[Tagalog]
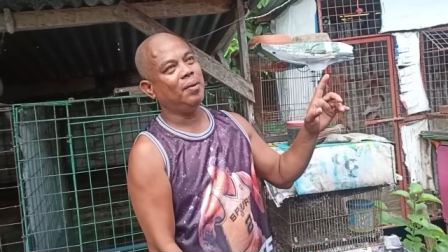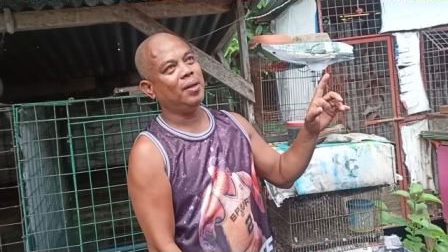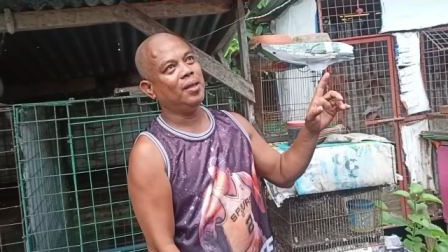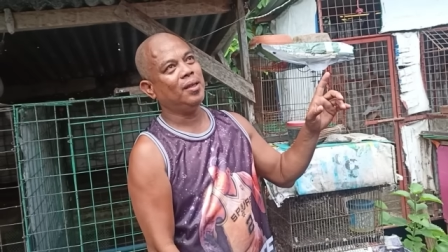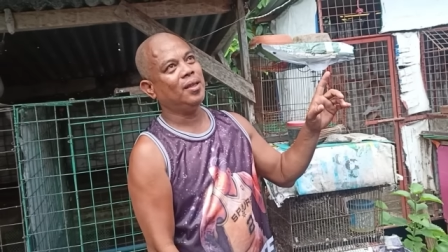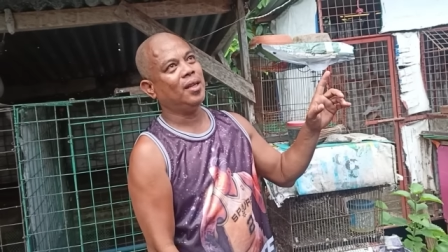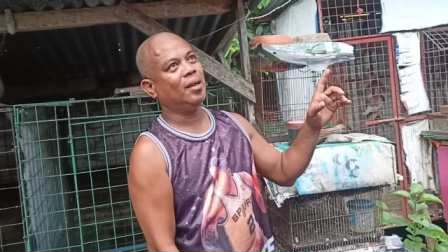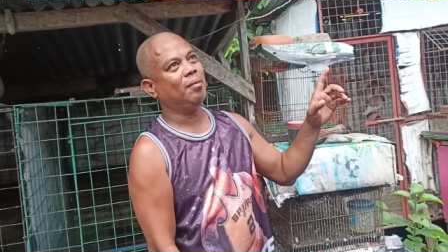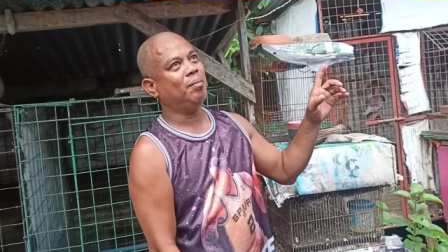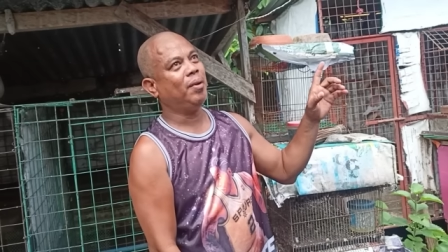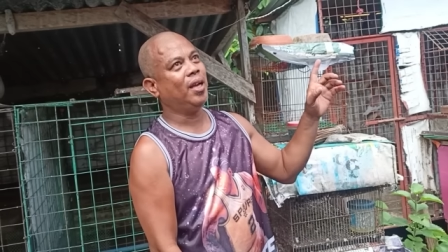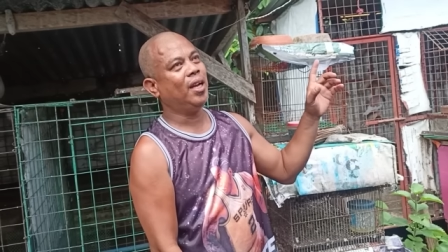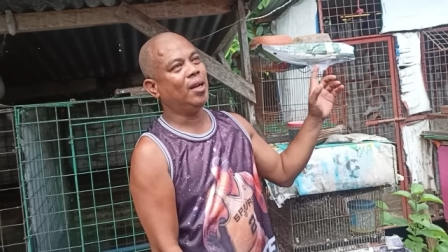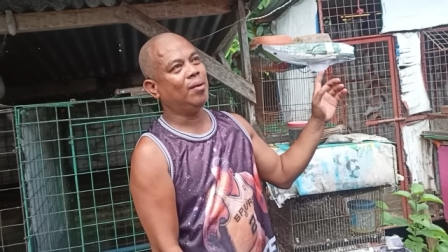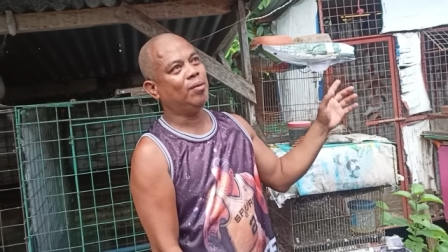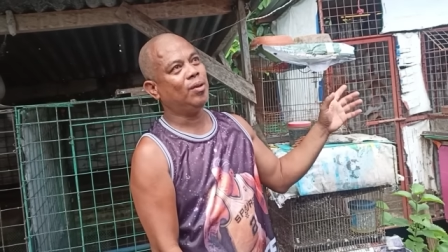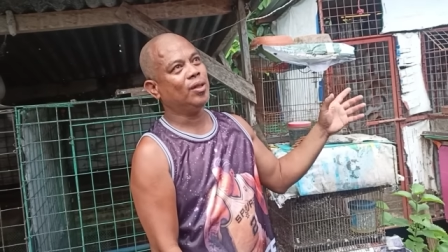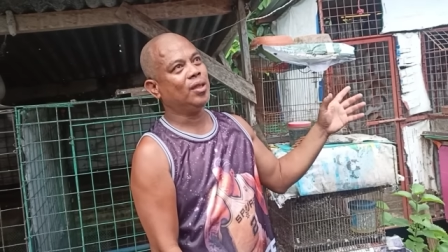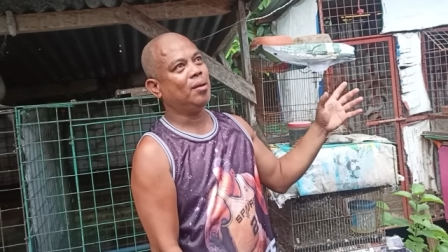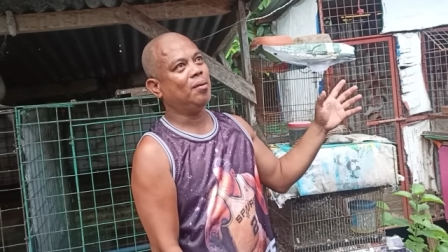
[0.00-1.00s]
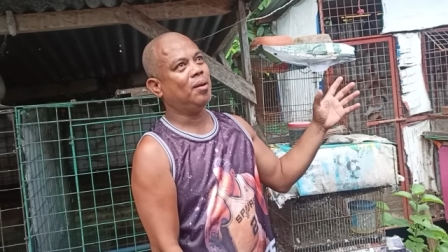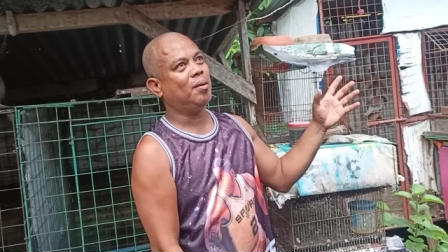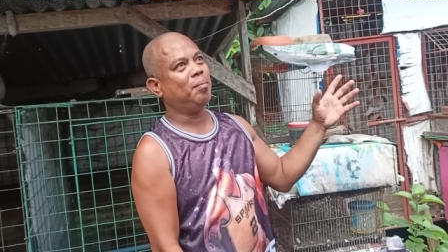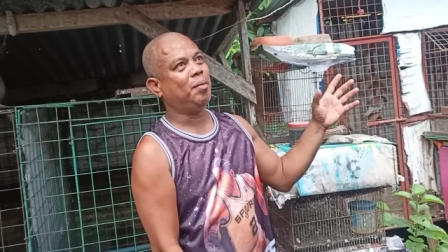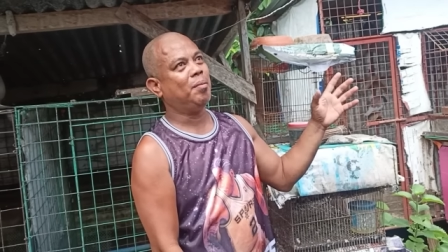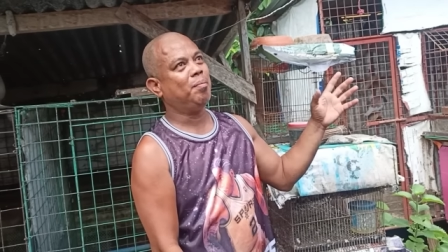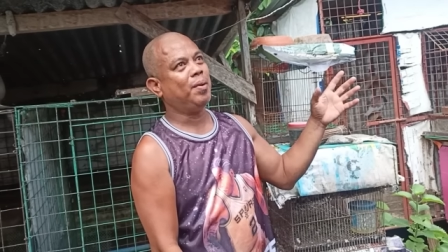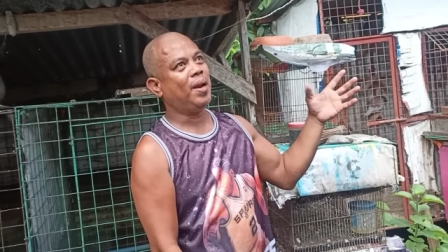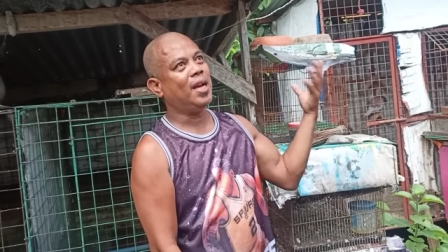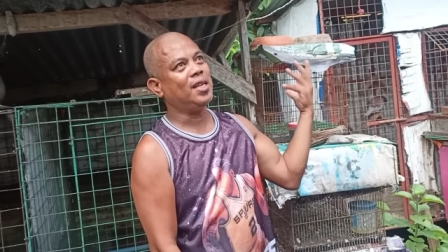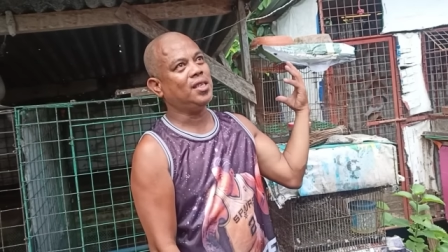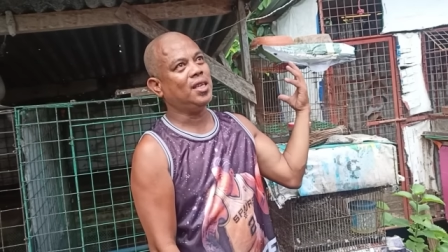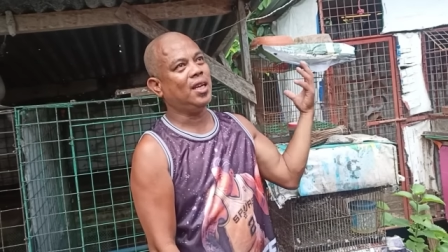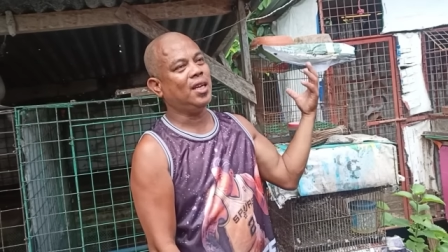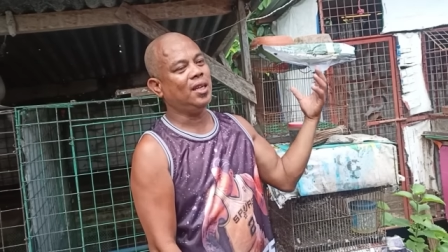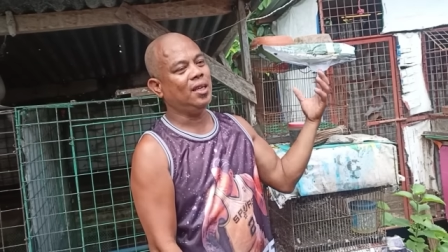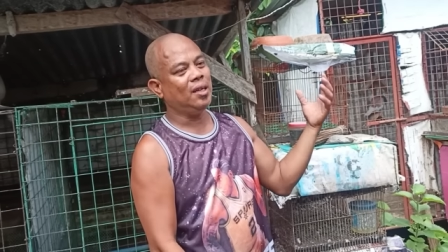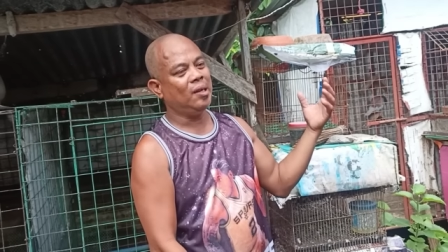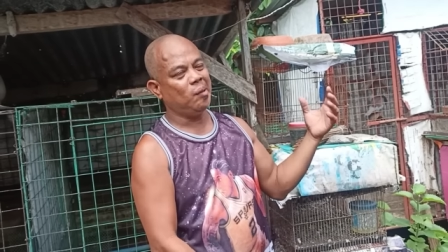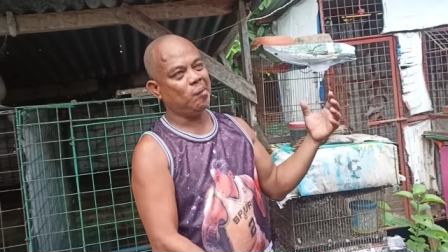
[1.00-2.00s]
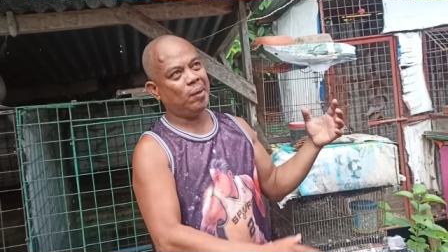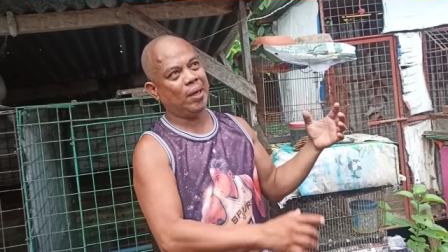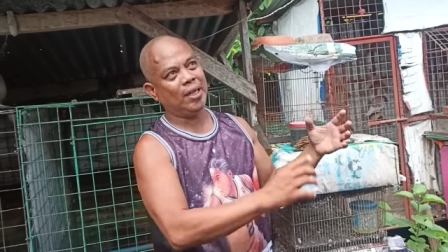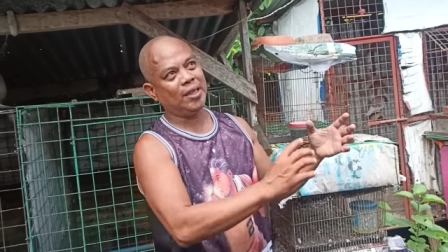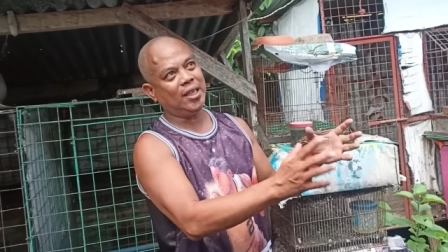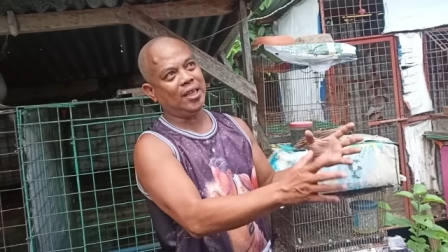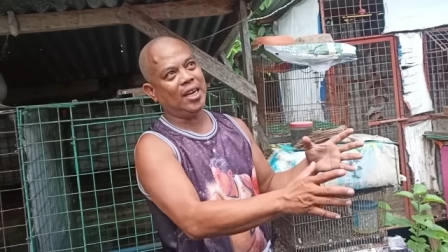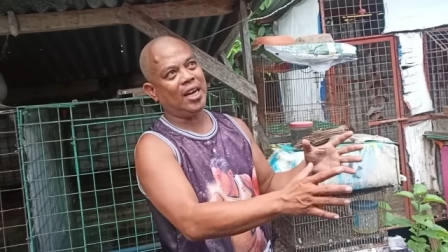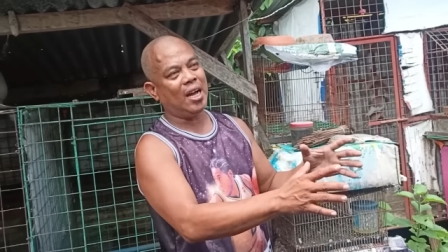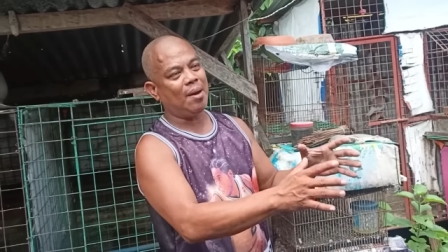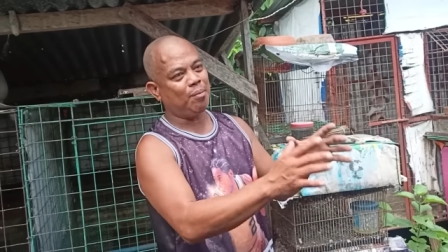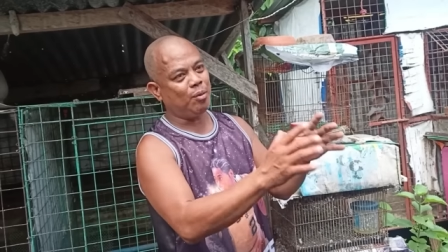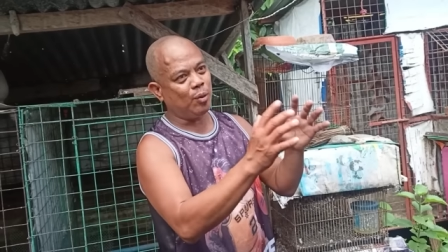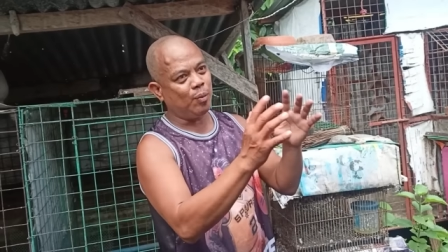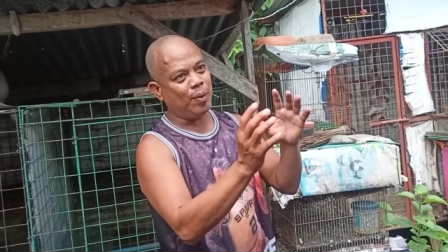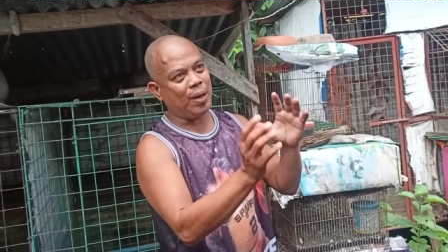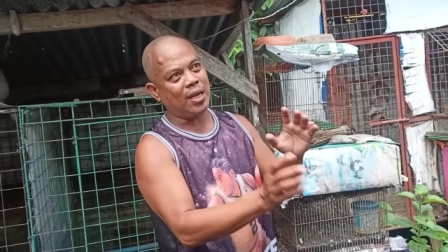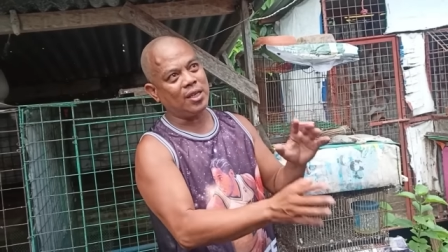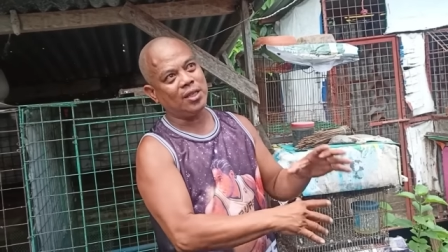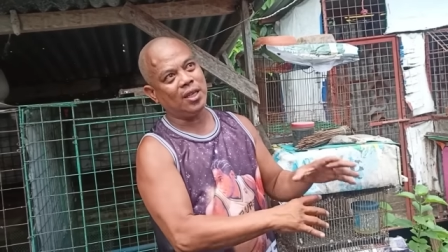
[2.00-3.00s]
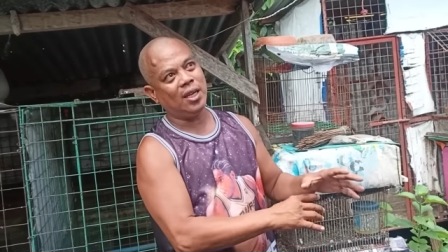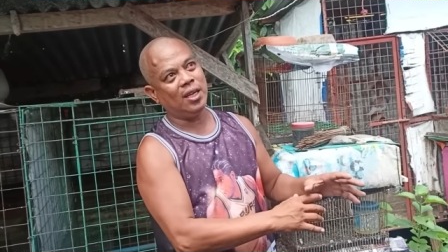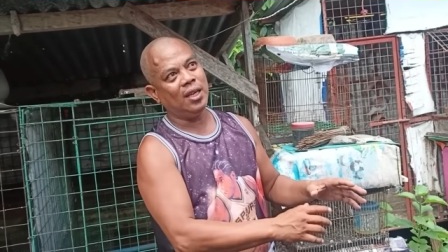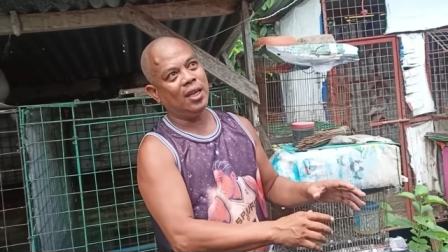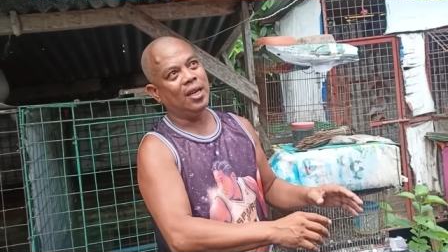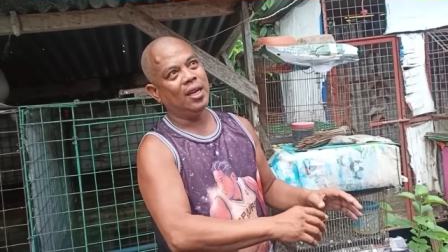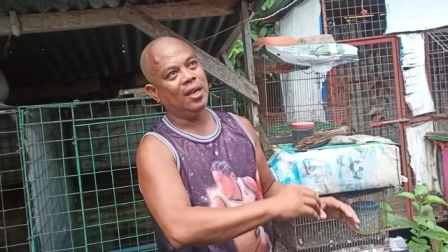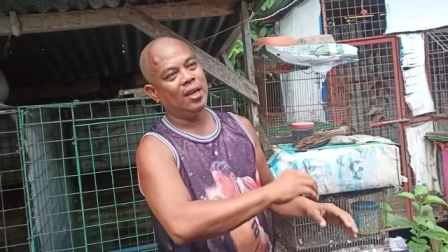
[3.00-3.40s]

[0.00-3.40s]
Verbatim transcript: ng may gamot na pang flushing pagdating na hapon, flushing